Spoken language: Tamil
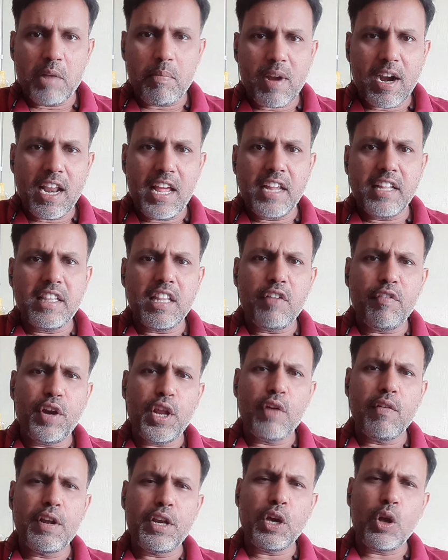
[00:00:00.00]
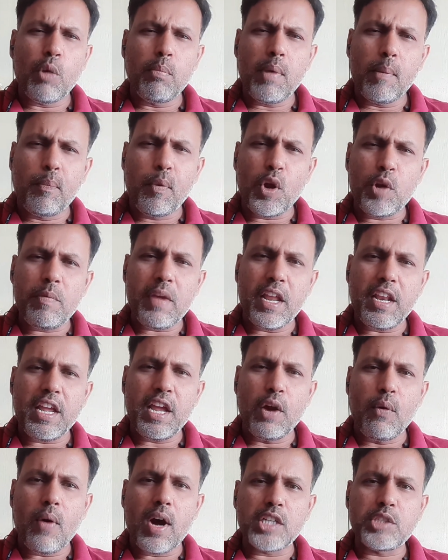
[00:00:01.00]
நண்பர்களே இந்த வீடியோவை நீங்கள் ரொம்ப பொறுமையாக
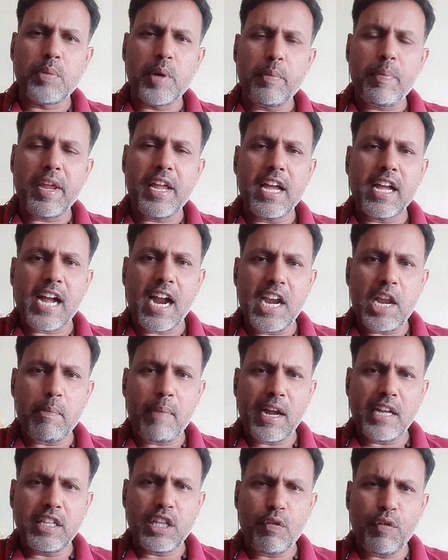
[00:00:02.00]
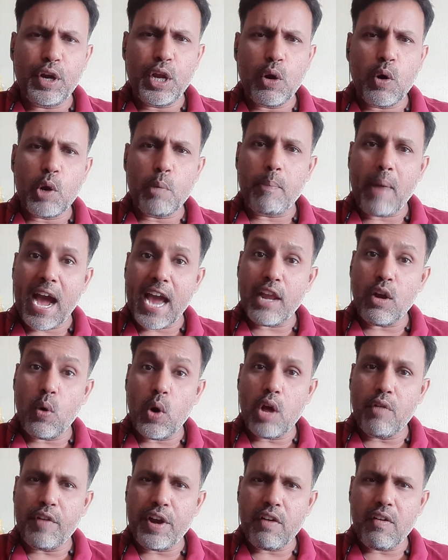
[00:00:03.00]
நீங்கள் வாட்ச் பண்ணிப்பீங்க கண்டிப்பாக இந்த வீடியோ ஒரு
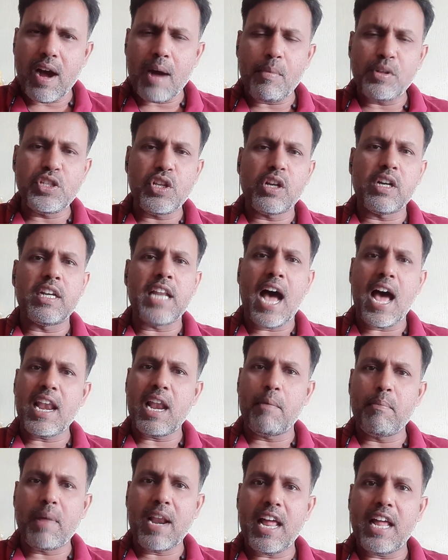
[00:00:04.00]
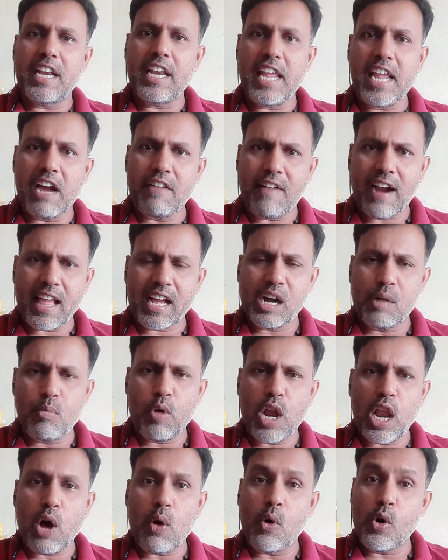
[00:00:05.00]
பயனுள்ள வீடியோ அமைஞ்சிருக்கு நான் நம்புகிறேன் நீங்கள் வழக்கம்
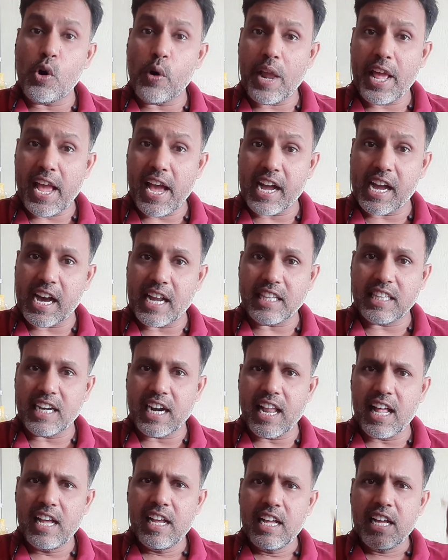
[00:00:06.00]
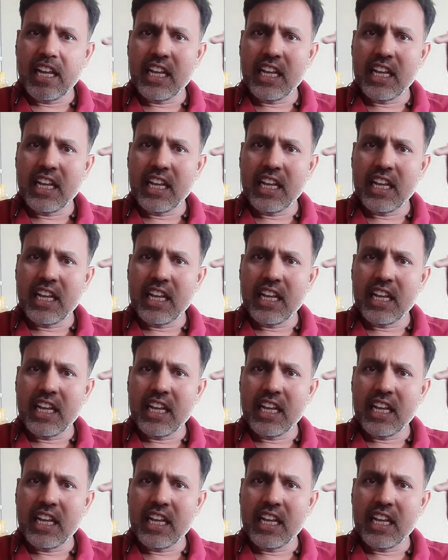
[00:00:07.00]
போல் உங்களுடைய கருத்துக்களை